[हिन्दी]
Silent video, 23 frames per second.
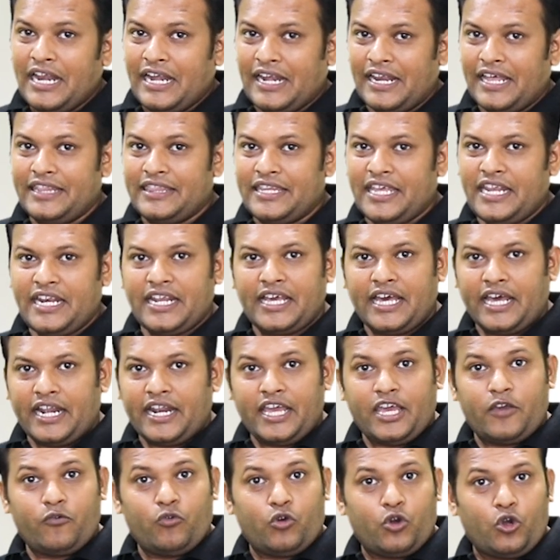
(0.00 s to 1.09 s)
लेन देन कर
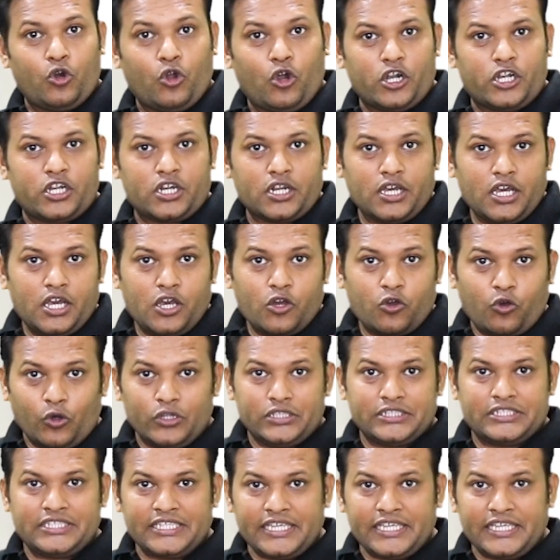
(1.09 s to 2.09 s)
रहे हैं वो नोट कौन